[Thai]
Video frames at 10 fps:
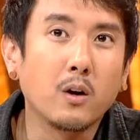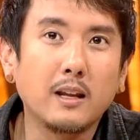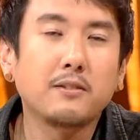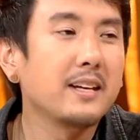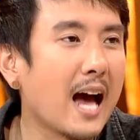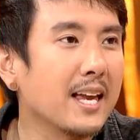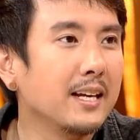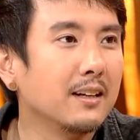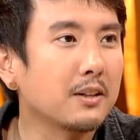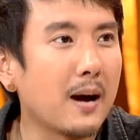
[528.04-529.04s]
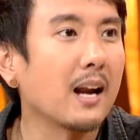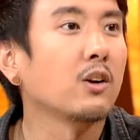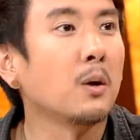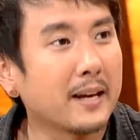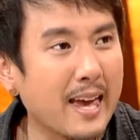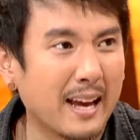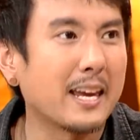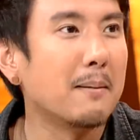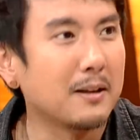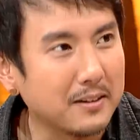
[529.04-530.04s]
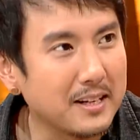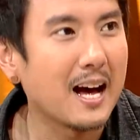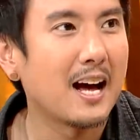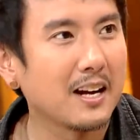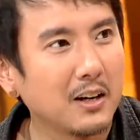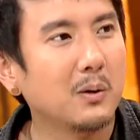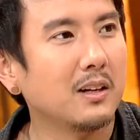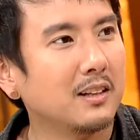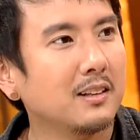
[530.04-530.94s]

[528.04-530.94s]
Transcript: คนลิษยาเยอะๆสักพักเราก็ต้องไปแข่งเกมลิษยาอยู่อย่างนั้